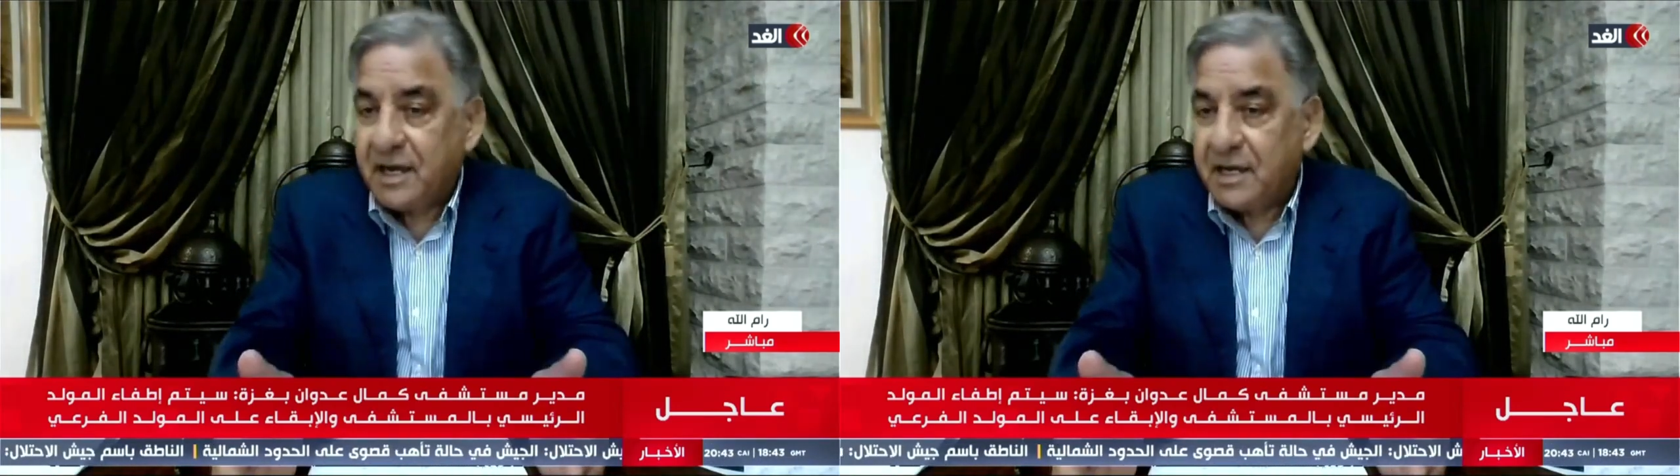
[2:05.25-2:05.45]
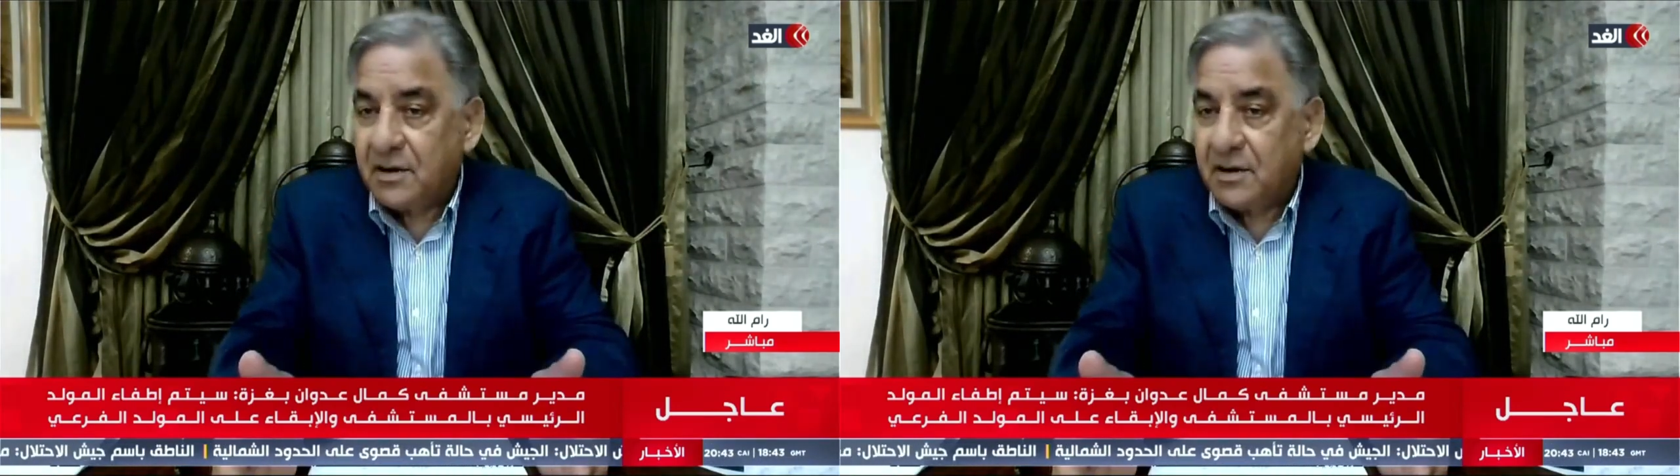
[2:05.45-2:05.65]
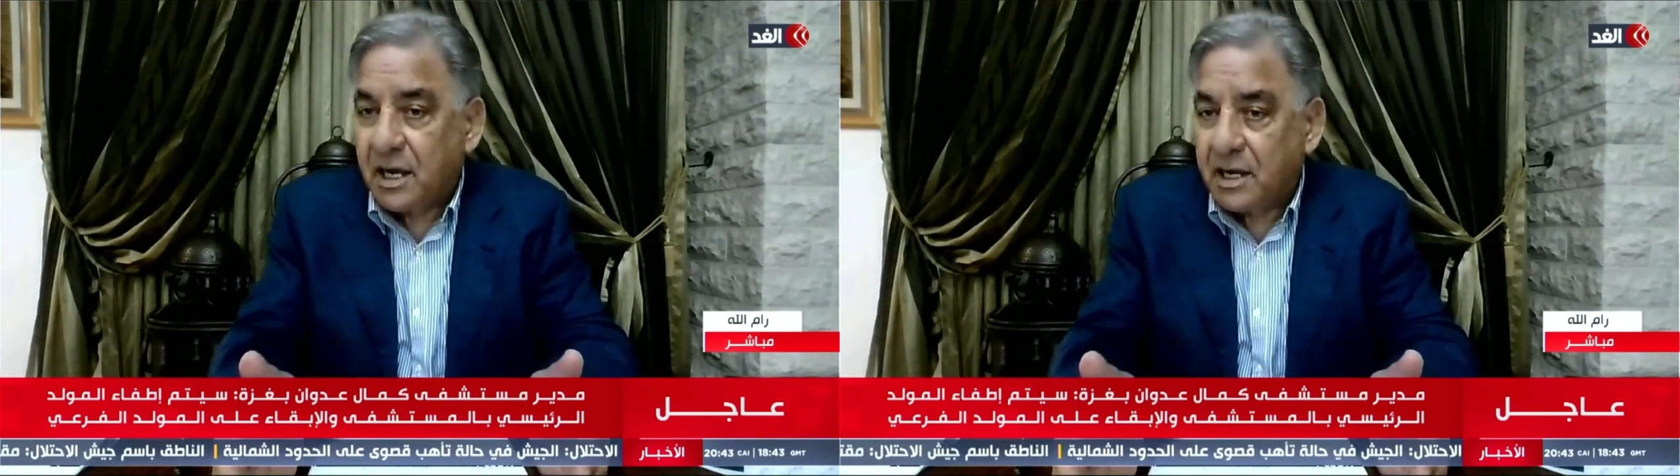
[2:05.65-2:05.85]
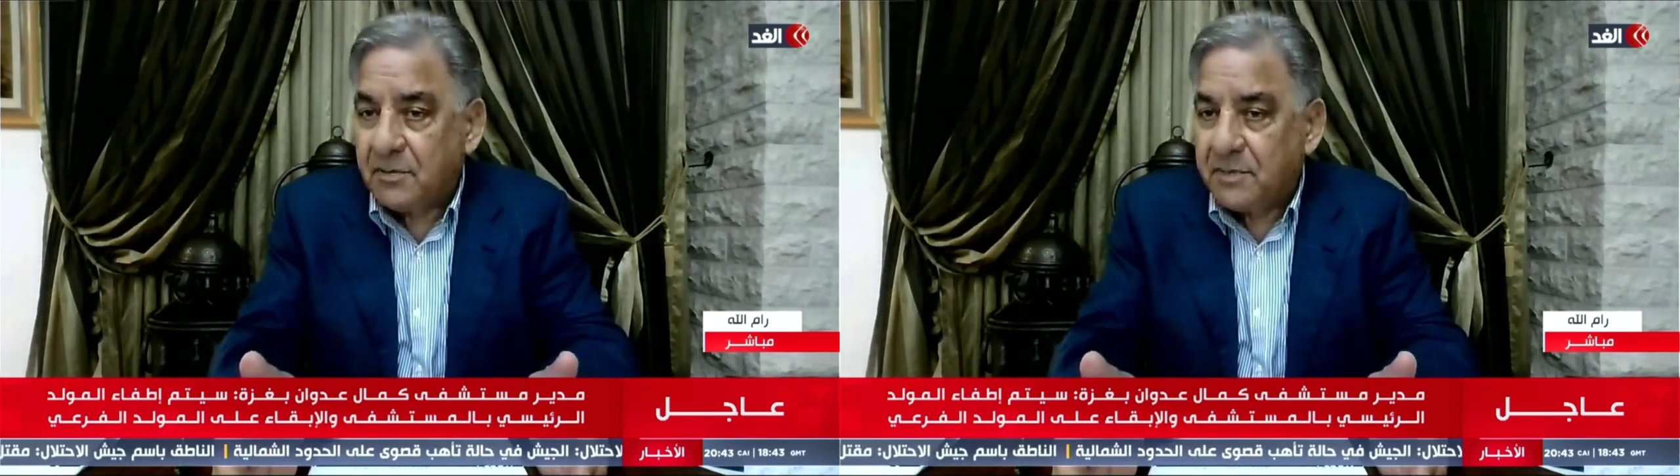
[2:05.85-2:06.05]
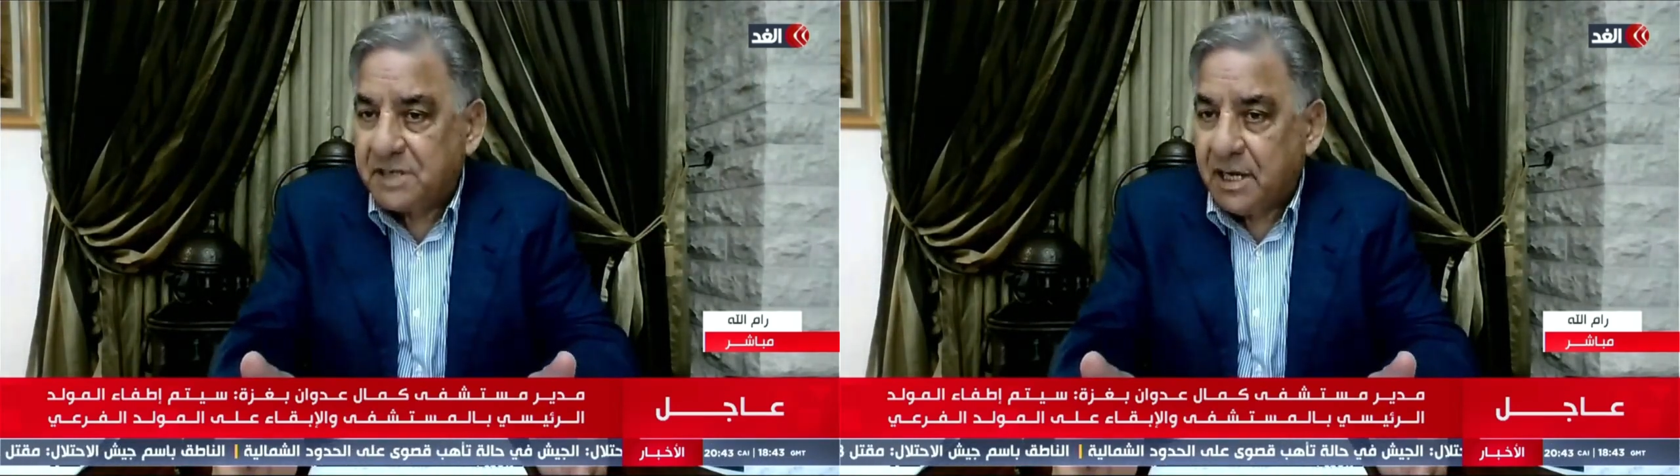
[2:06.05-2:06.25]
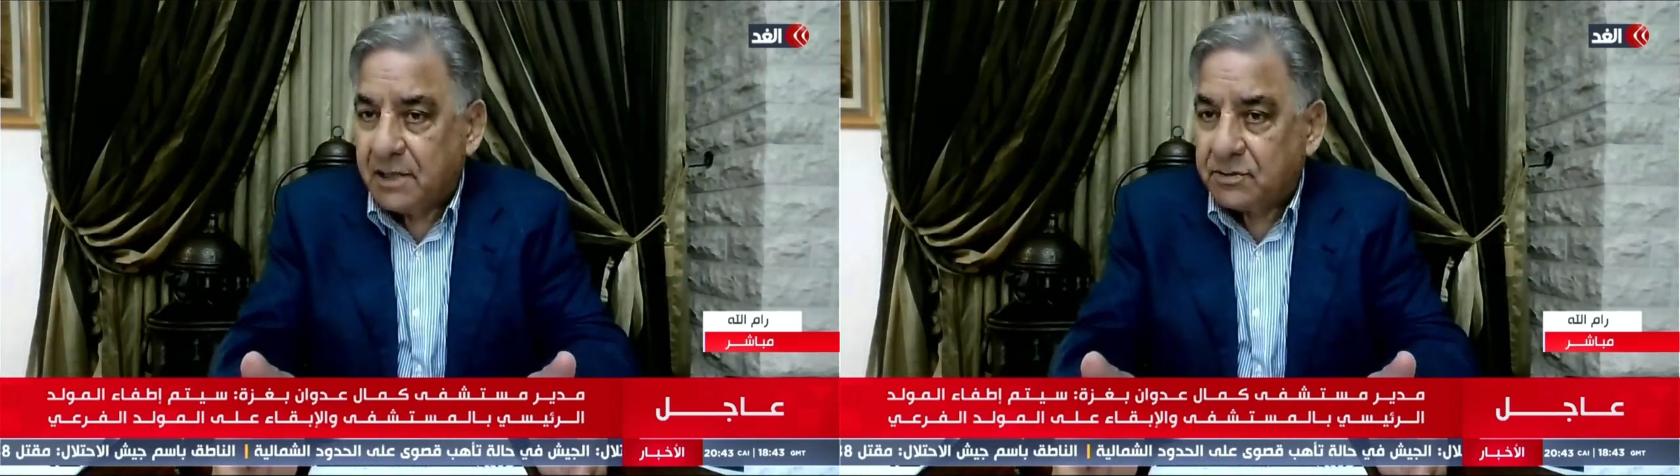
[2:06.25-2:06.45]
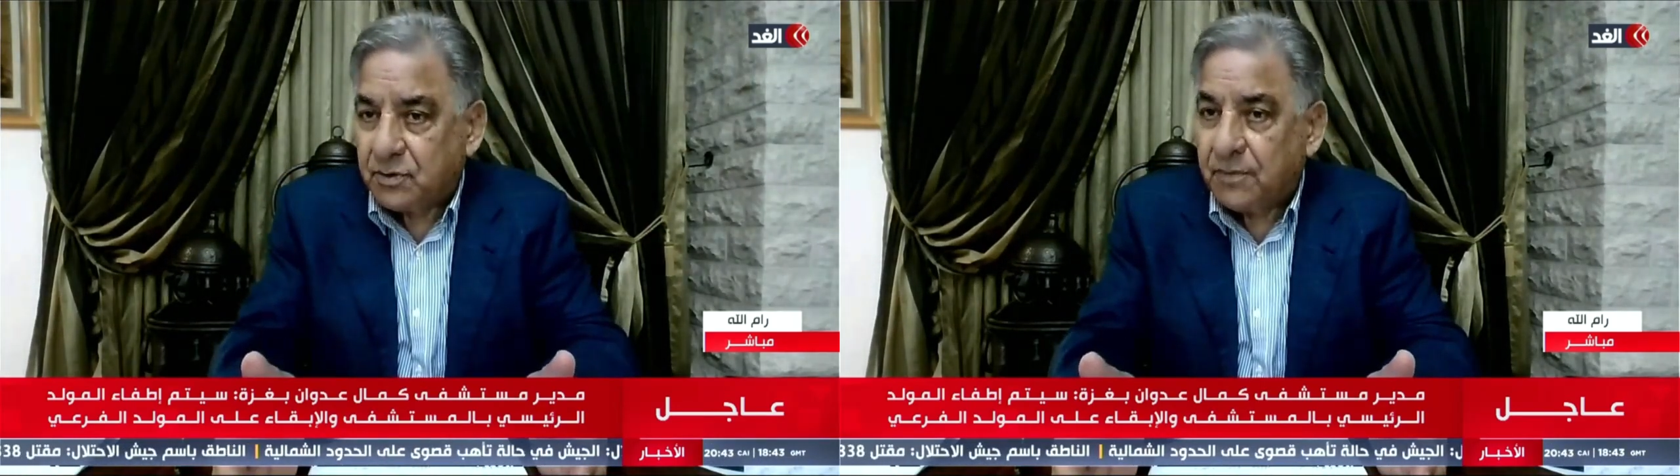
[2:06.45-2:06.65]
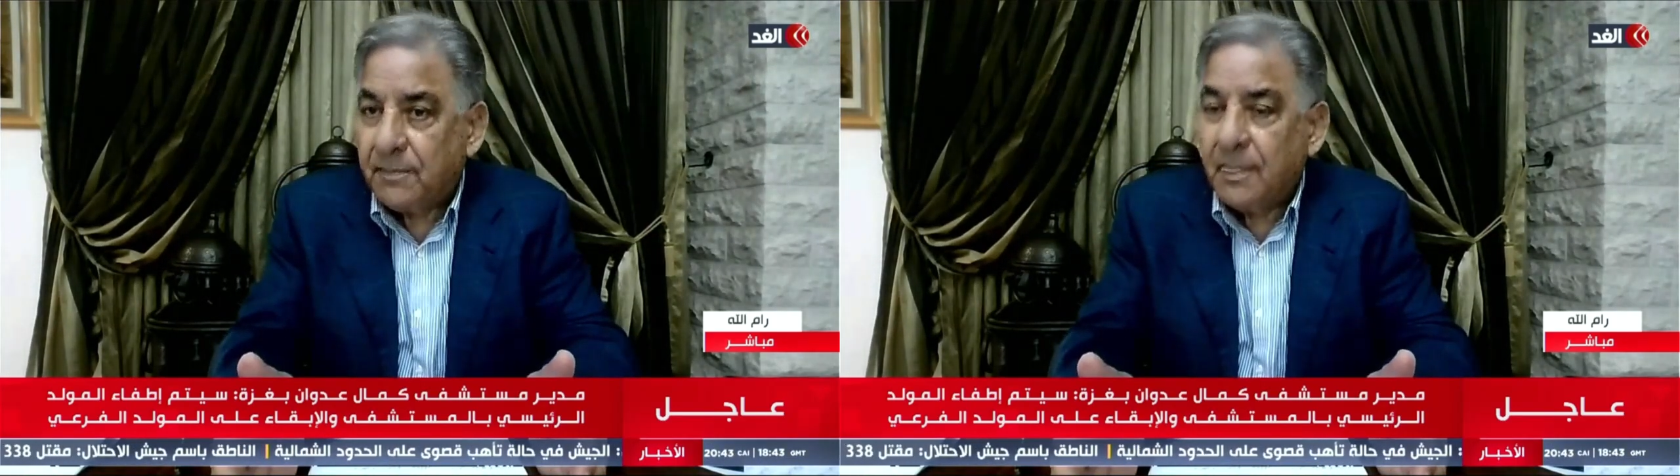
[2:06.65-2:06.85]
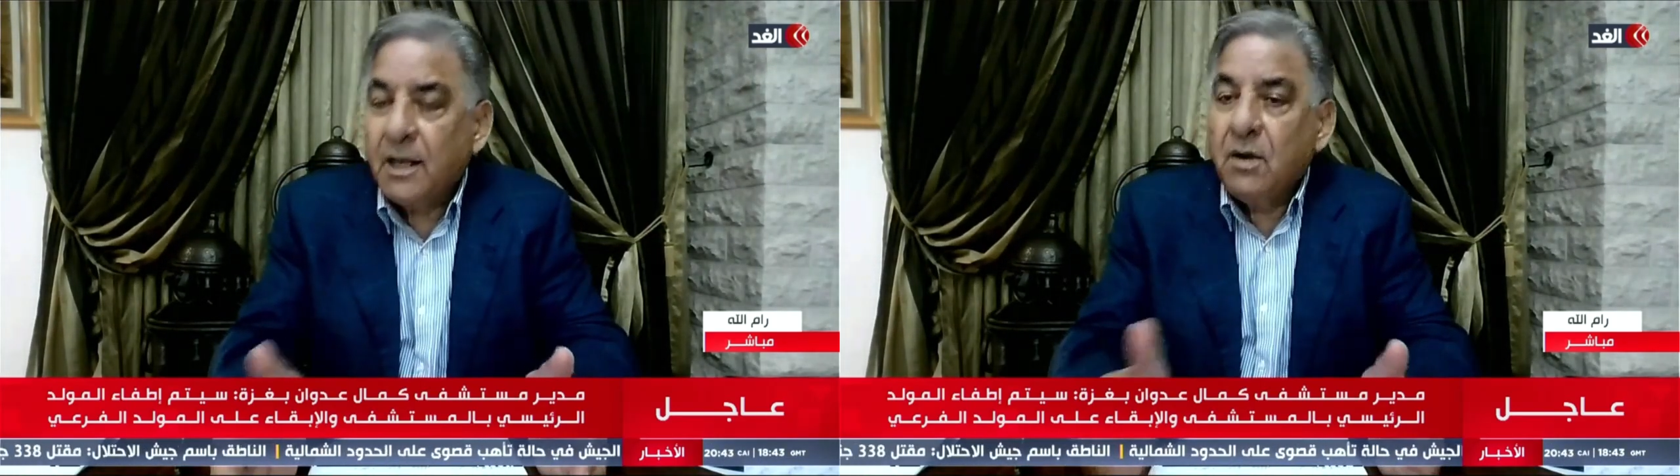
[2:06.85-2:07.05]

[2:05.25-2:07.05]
في غير غير مصلحته